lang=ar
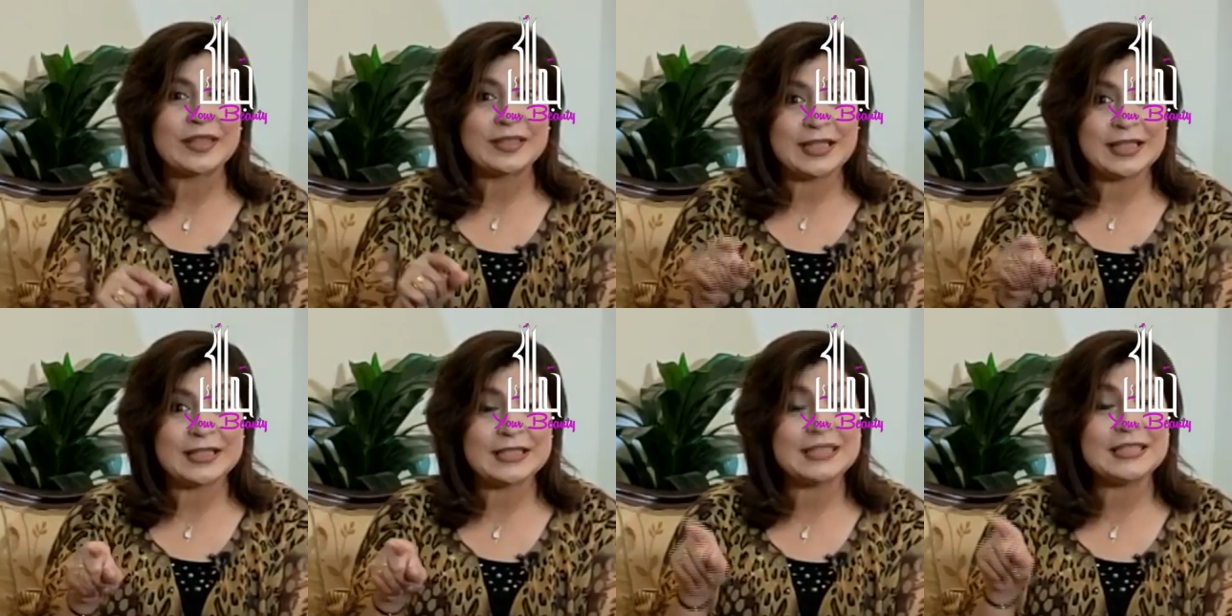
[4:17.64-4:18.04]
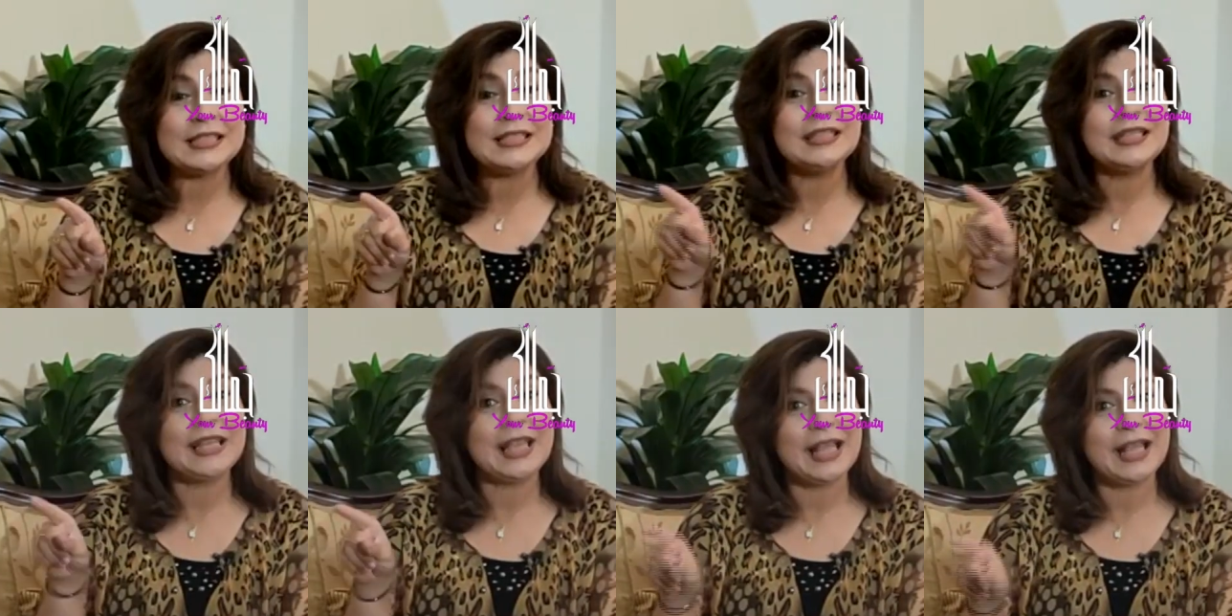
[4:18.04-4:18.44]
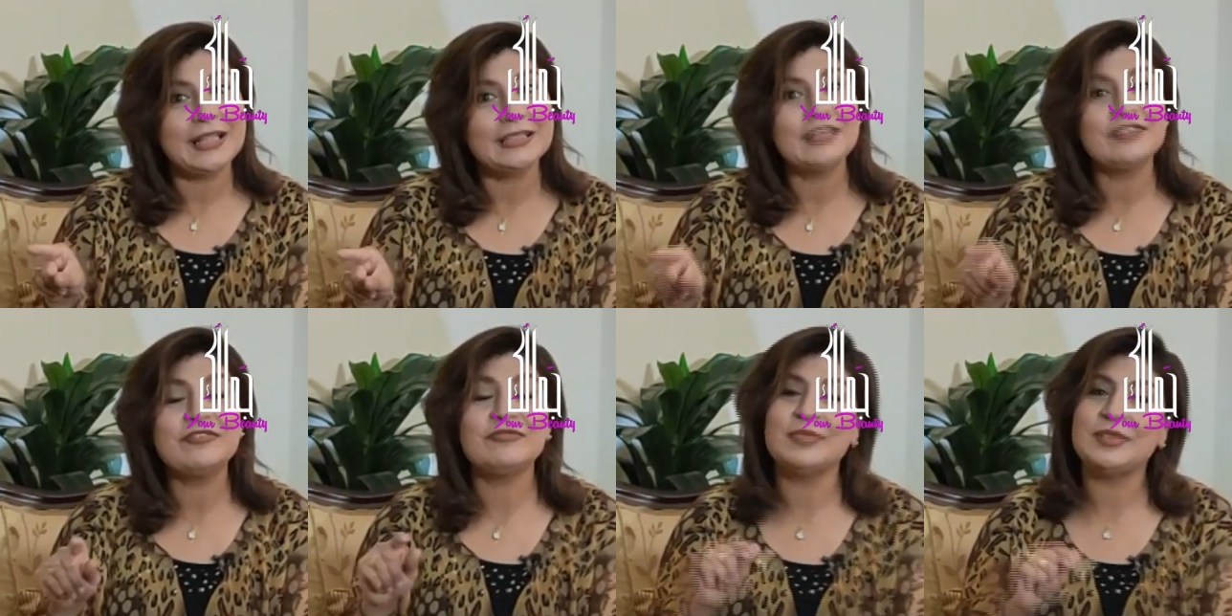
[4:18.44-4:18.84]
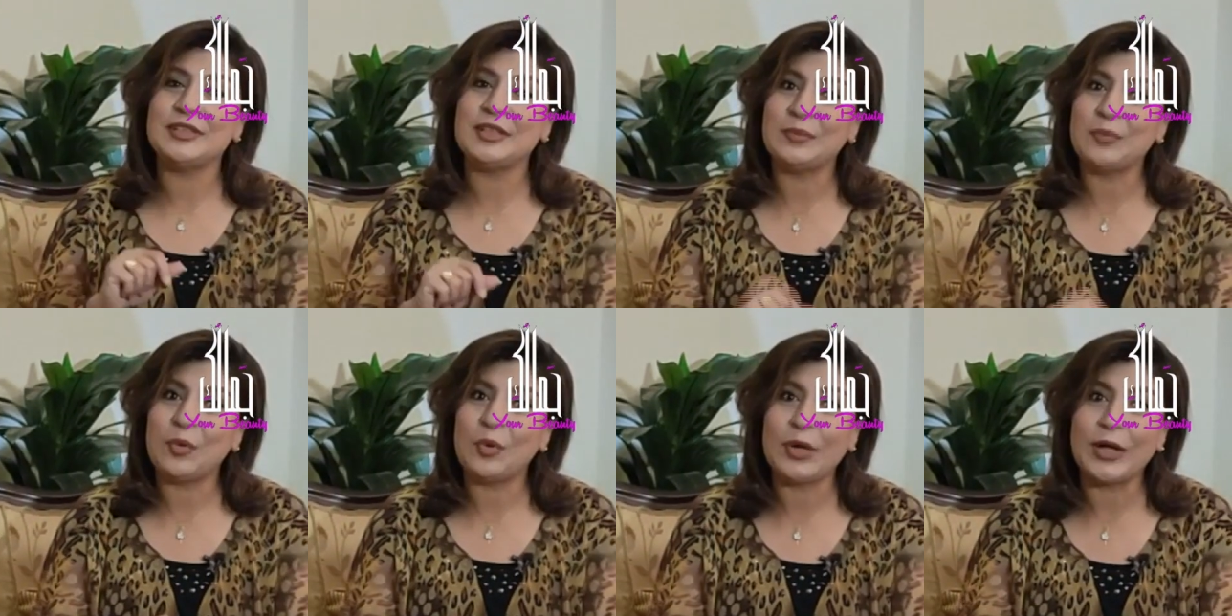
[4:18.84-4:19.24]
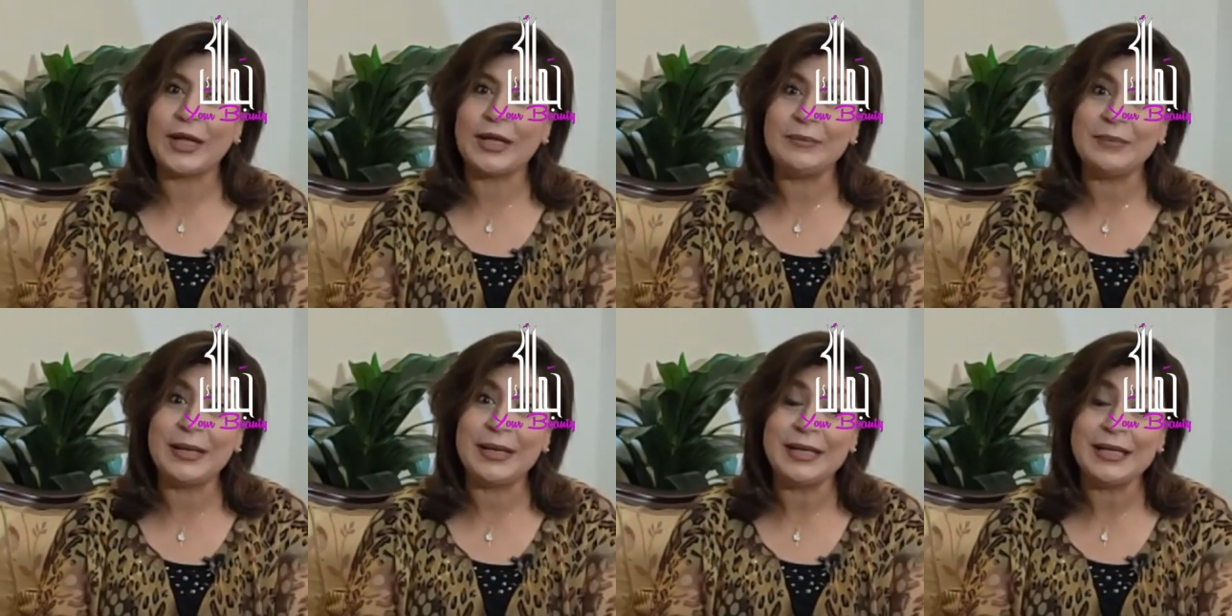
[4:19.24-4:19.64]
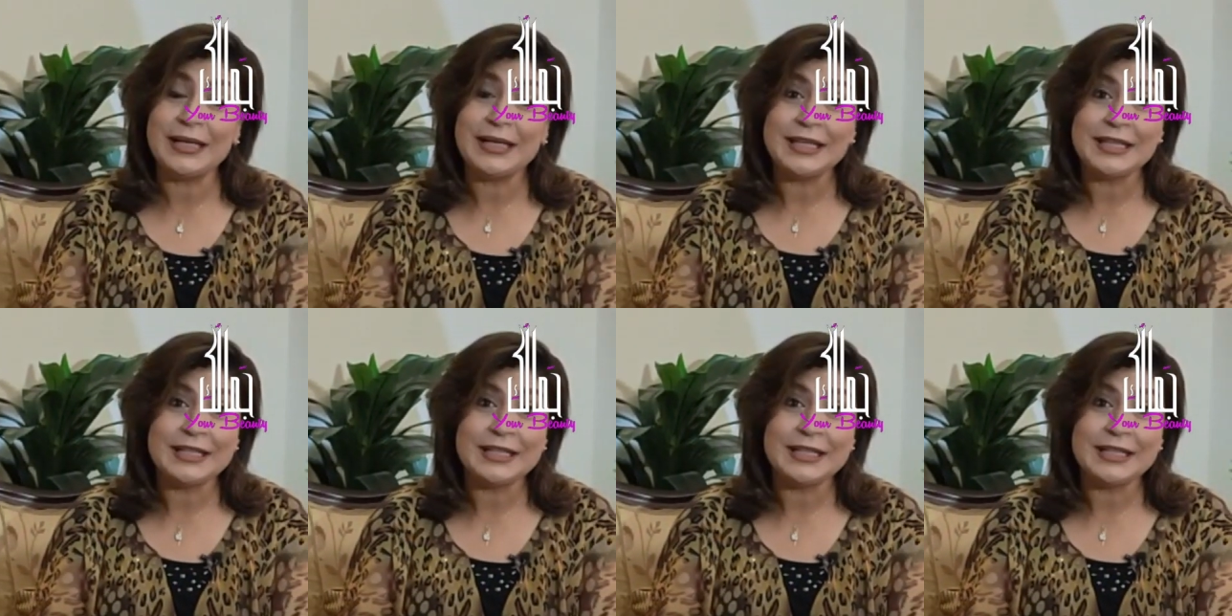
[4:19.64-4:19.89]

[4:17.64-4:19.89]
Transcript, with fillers: أنت نسيت الهدف من المكالمة